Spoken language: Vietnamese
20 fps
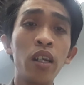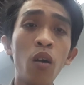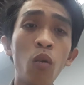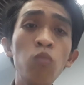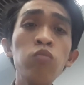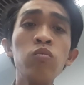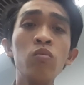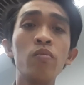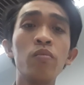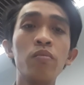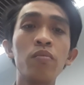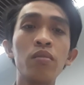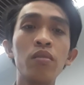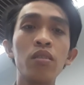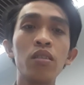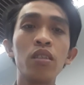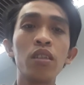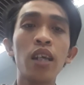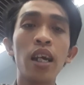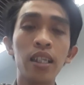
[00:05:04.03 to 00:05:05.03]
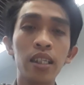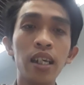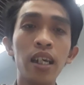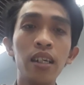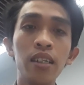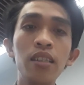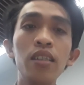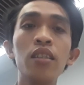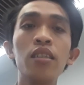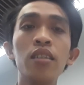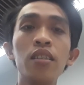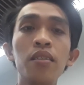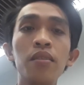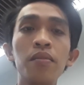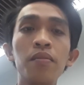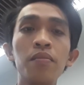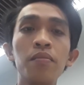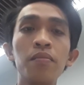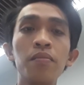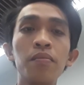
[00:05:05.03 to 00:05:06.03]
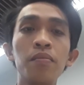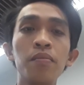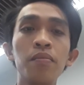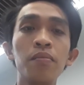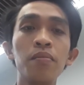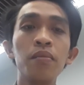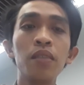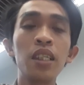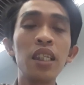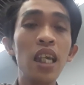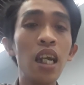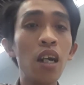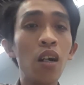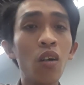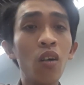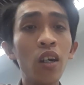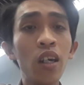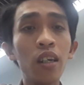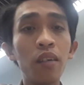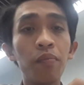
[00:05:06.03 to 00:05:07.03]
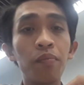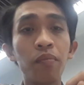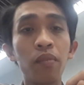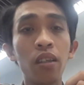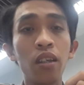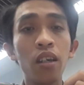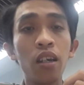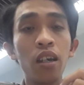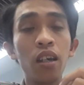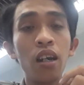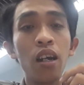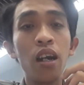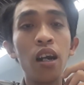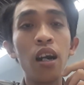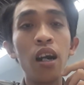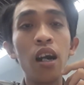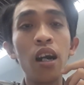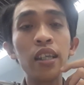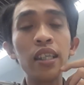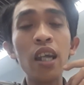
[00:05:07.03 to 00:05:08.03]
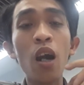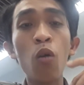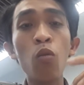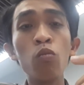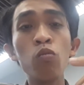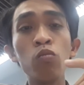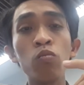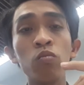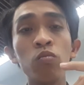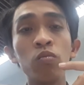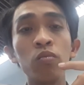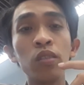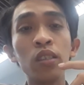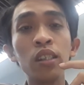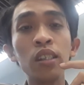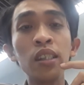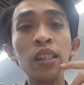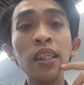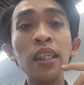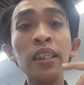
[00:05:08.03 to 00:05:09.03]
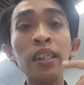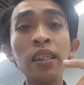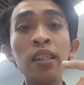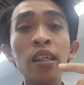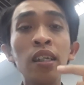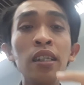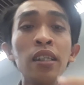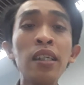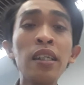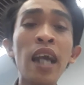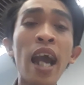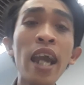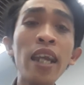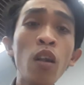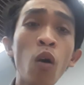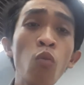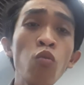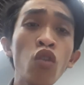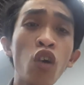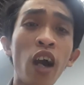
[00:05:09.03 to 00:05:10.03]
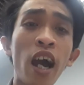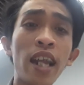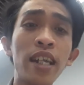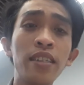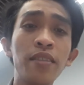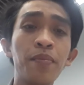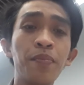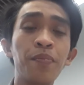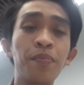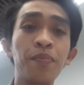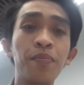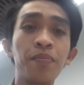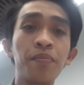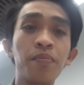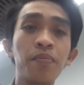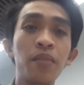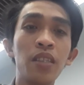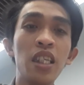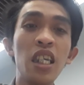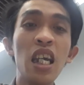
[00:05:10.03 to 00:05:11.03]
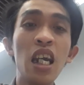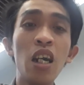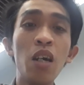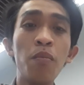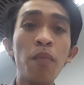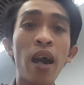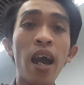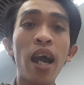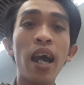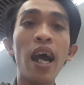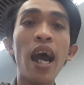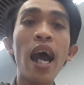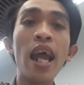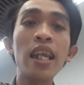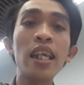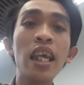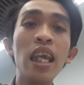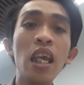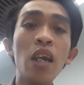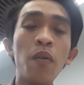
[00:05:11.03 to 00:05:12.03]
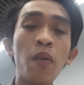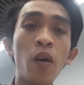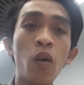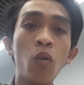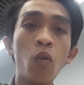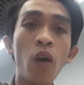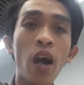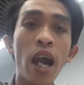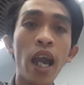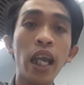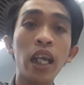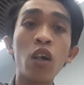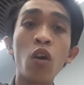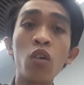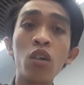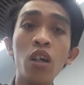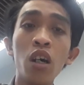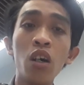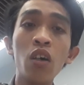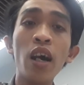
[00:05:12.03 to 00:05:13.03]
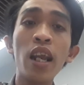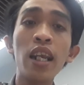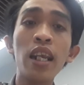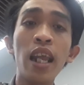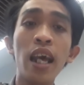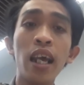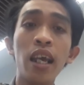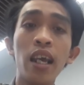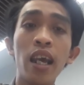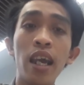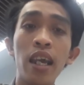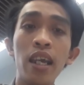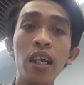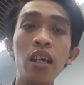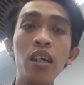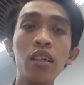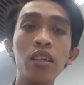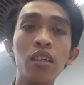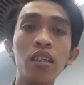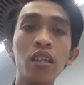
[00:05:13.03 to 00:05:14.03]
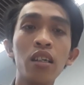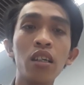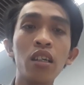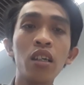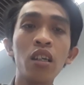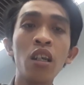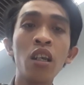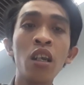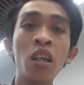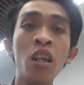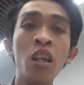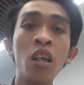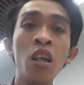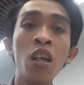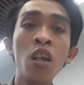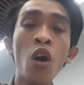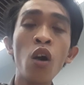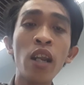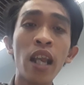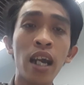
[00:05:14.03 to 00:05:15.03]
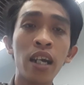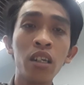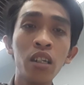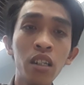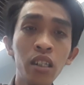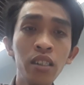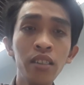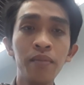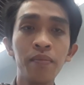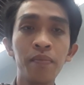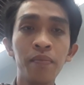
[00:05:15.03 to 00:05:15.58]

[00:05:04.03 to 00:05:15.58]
đúng thật sự như á trong cái đúng của anh nhưng mà anh đi hoài con đường anh thì á nó lạc hướng